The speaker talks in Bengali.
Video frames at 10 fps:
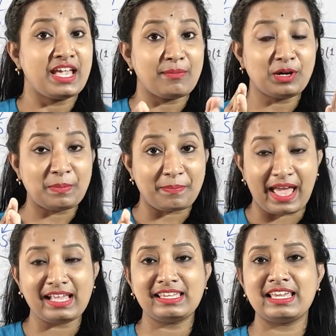এবং
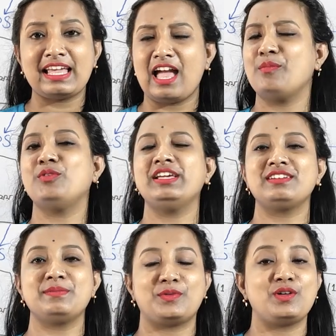ব্যাংকিং এমন
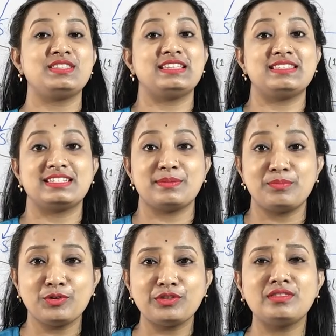একটা প্রসেস যেটা
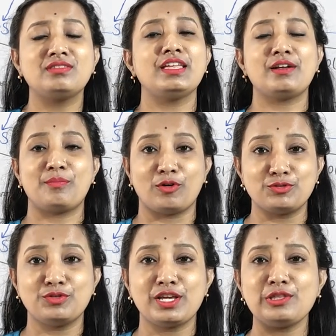প্রত্যেক
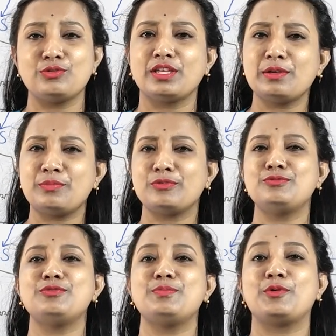বছর কিন্তু তারা
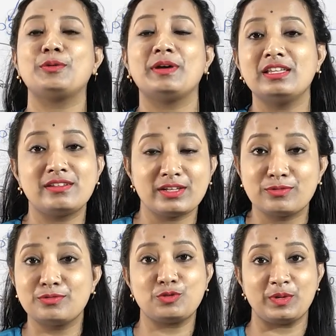প্রচুর পরিমাণে
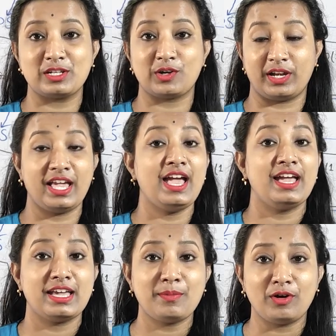রিক্রুটমেন্ট করে
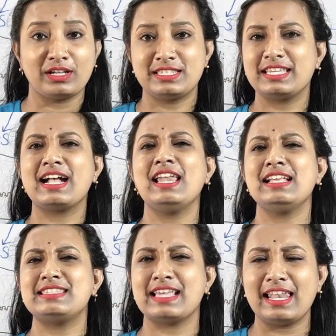এবং যেখানে
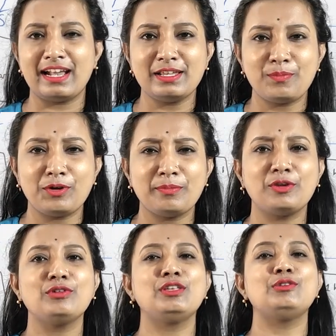স্যালারির
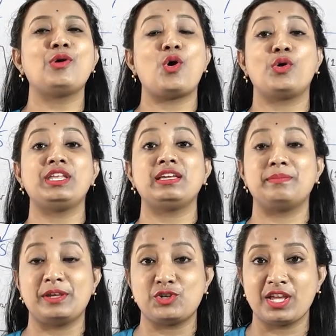পরিমাণও কিন্তু অনেক
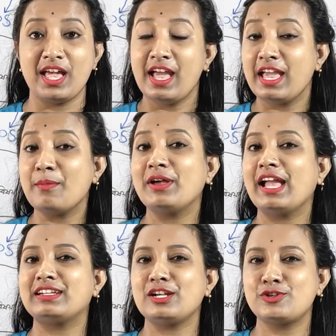বেশি এবং
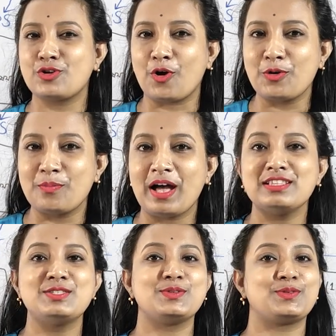একটা
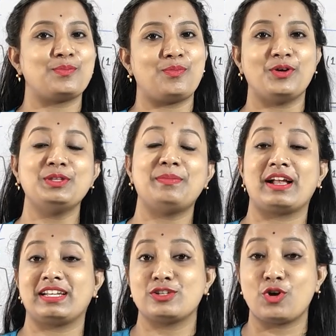সম্মানযোগ্য পদ বা
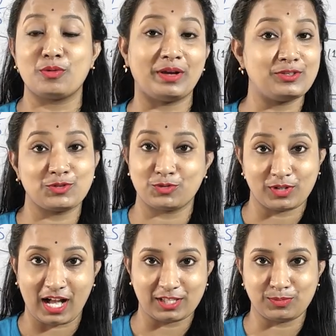একটা সম্মানযোগ্য
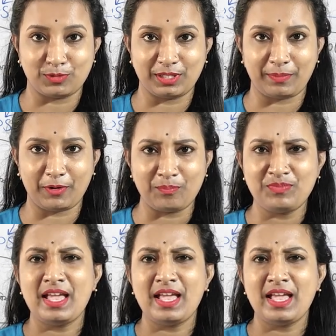কাজ বলতে পারো